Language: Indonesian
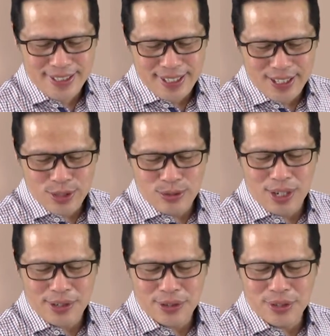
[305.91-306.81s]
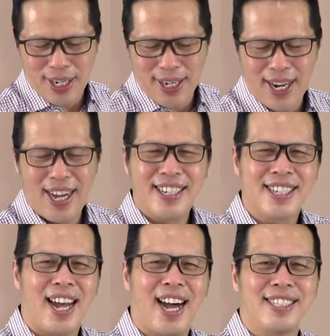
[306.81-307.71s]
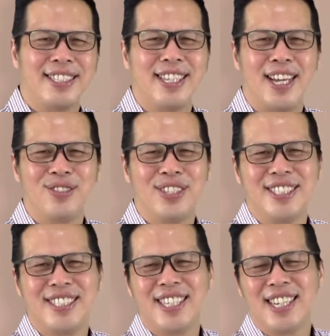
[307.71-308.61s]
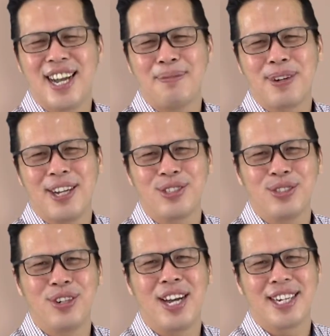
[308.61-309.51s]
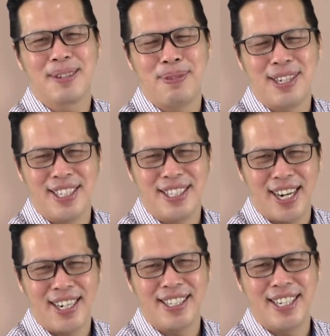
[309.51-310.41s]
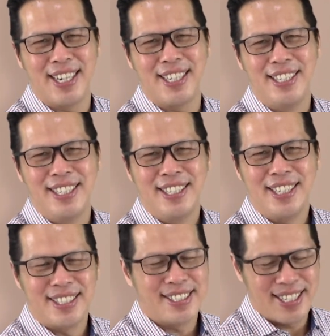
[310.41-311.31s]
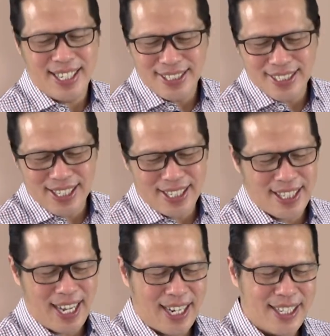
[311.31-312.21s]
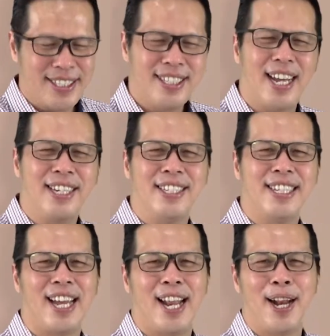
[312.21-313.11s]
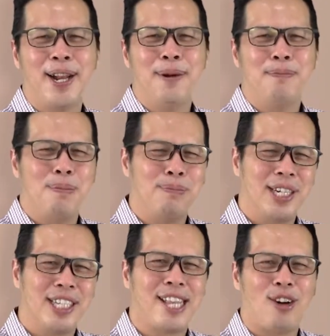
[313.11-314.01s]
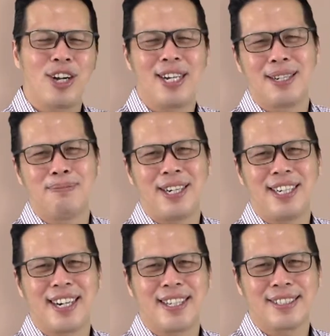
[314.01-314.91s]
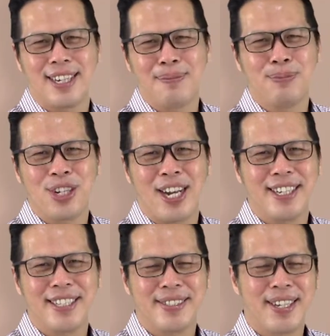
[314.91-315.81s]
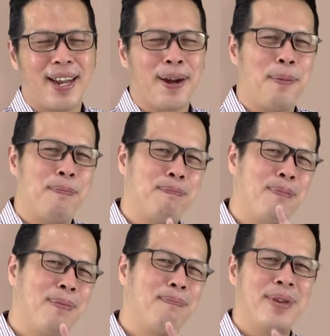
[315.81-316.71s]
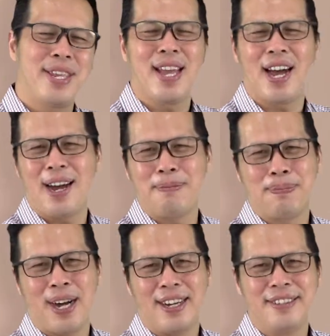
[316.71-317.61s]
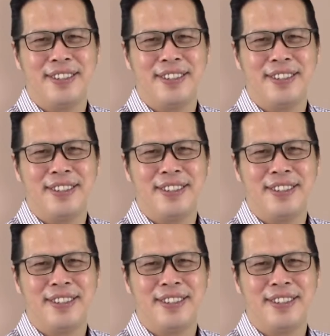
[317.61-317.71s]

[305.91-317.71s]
Jadi saudara-saudara rahasia itu disingkapkan Tuhan kepada Daniel dan singkat cerita Daniel memberitahukan kepada Raja Nebukadnezar mimpinya apa,